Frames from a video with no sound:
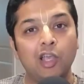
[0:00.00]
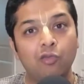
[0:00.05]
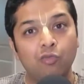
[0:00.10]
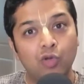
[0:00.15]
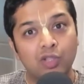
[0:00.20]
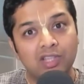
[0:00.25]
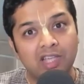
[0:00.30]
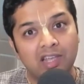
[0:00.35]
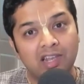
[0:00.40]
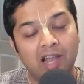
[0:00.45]

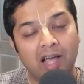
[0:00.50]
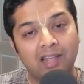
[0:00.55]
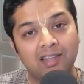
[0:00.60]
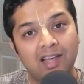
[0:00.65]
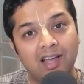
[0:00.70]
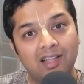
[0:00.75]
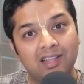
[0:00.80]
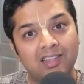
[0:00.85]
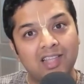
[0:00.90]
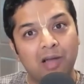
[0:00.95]
वो थे
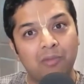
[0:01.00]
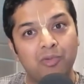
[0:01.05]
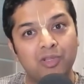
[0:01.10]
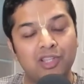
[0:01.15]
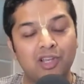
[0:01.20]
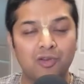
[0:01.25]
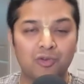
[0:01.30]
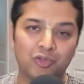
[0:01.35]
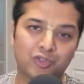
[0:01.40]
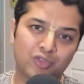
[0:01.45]
राधा
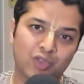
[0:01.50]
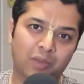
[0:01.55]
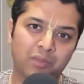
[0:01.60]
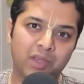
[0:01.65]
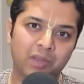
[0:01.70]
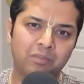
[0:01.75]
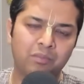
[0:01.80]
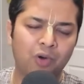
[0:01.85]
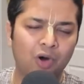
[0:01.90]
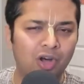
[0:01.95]
दामोदर गोस्वामी
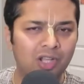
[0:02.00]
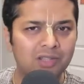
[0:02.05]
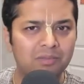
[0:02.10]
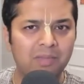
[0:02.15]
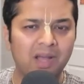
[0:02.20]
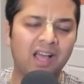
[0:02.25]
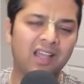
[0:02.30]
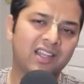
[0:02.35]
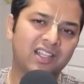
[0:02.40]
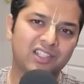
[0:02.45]
बहुत
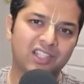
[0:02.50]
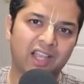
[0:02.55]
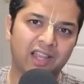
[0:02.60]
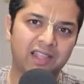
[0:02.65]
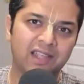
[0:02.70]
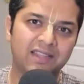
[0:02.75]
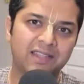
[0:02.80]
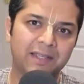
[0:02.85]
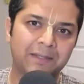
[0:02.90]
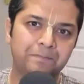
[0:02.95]
महान
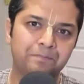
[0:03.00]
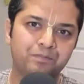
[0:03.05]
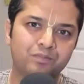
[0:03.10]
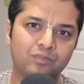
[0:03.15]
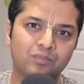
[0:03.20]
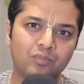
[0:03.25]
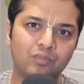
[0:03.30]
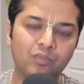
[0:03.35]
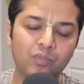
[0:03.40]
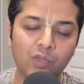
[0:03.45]
आचार्य थे
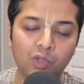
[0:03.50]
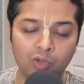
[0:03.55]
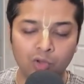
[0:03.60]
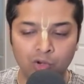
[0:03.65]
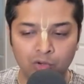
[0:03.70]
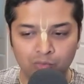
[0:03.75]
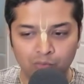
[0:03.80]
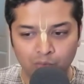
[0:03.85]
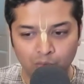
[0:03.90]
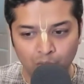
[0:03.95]

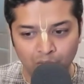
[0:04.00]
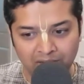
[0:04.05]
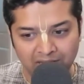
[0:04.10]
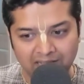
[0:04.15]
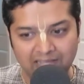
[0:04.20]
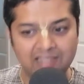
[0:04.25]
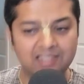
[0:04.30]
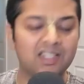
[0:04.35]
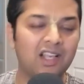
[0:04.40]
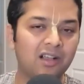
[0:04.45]
और
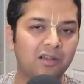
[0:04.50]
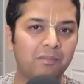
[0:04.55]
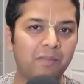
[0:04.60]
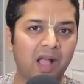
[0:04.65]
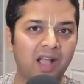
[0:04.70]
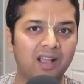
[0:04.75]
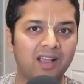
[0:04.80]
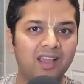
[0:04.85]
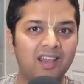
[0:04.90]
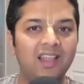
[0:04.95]
उनका संग
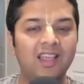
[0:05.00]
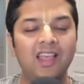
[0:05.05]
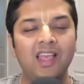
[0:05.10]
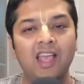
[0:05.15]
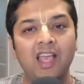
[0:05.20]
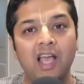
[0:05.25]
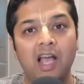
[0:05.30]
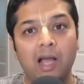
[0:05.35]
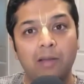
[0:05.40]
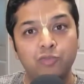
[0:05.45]
पाकर
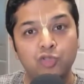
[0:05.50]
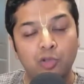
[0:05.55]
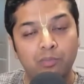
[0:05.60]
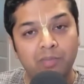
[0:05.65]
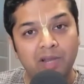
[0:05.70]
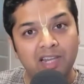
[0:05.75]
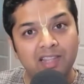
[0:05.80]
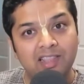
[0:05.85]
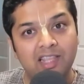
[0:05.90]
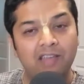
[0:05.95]
अब जो
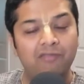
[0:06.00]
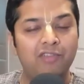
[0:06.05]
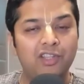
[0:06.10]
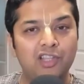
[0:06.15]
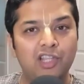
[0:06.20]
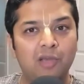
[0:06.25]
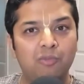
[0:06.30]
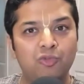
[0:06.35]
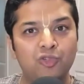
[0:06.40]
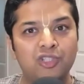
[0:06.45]
बलदेव
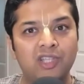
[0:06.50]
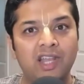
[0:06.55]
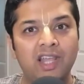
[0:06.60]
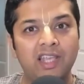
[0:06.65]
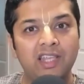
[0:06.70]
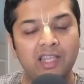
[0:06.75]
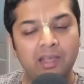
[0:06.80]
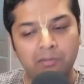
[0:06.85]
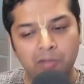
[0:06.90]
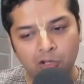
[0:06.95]
विद्याभूषण
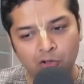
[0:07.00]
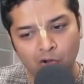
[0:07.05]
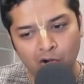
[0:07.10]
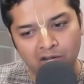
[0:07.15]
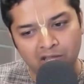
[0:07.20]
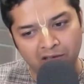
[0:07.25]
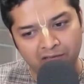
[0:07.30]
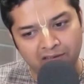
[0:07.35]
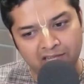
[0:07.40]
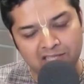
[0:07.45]
है ये भी
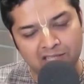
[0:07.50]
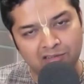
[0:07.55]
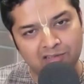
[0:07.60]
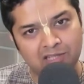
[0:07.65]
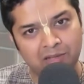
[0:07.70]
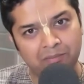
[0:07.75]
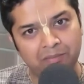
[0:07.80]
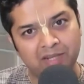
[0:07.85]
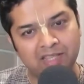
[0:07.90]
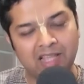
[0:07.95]
गौड़ीय वैष्णव
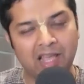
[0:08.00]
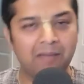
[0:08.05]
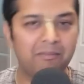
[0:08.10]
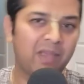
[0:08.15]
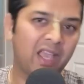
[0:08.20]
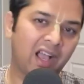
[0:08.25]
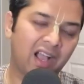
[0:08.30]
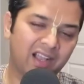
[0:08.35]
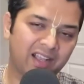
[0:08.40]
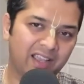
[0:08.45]
संप्रदाय में
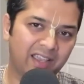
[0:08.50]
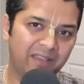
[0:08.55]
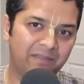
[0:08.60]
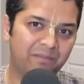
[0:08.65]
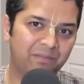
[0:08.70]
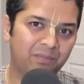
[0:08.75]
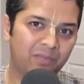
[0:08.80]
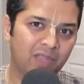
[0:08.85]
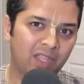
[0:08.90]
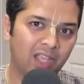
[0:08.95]
आ गए
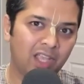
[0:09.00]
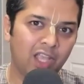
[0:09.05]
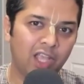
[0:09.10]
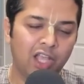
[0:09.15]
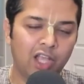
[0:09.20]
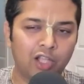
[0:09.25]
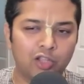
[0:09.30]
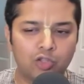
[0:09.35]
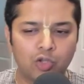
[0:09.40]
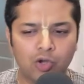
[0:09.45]

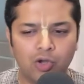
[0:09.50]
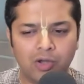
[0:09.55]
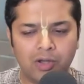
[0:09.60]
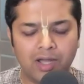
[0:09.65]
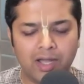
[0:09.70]
तो